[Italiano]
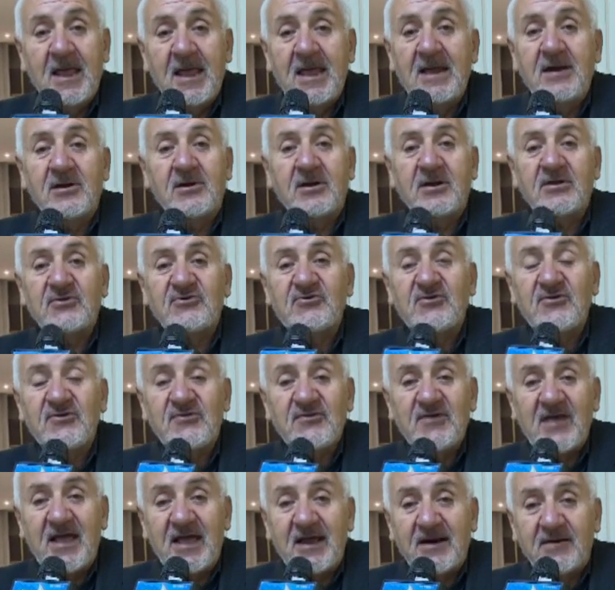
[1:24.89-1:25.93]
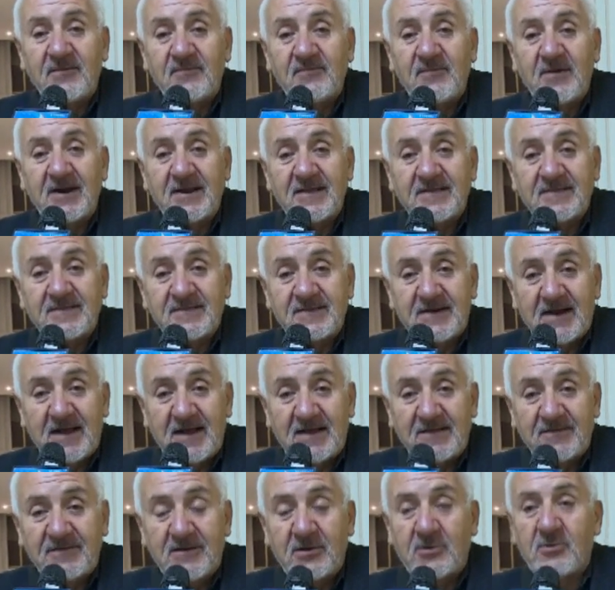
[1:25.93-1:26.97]
e allora ci serve la
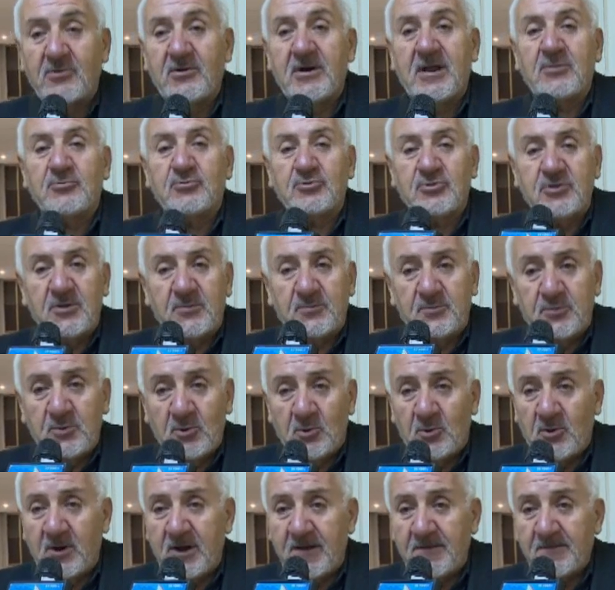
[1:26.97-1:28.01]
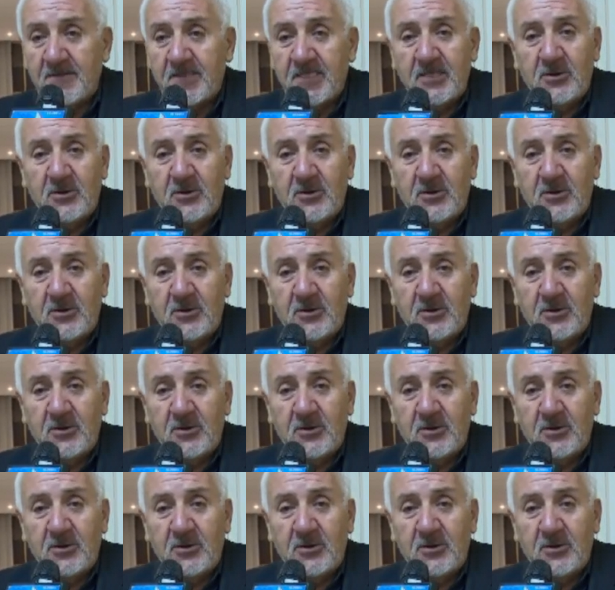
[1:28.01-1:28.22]
strada, non è un di più, eh?